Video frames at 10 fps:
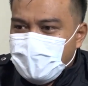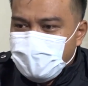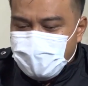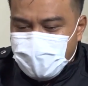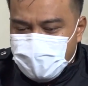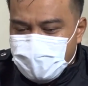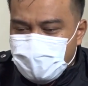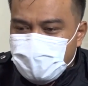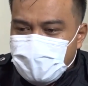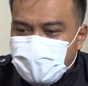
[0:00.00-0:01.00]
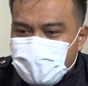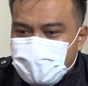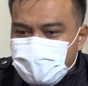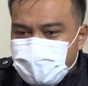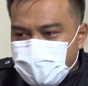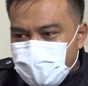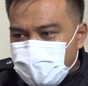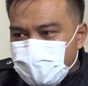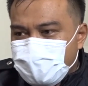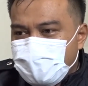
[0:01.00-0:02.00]
pemilih pemula, pemilih
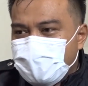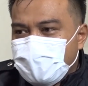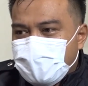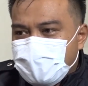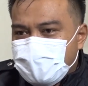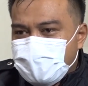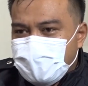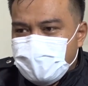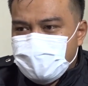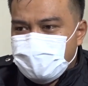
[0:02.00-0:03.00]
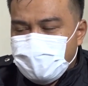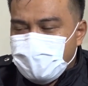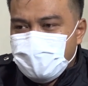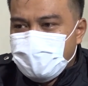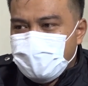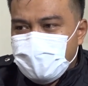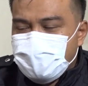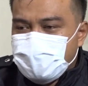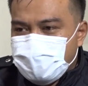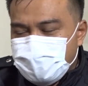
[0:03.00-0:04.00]
perempuan, dan pemilih-pemilih
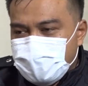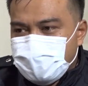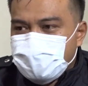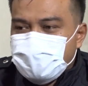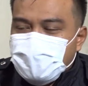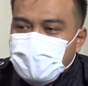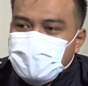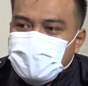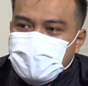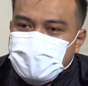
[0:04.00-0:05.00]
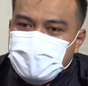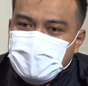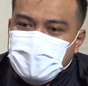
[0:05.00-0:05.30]
berkebutuhan khusus lainnya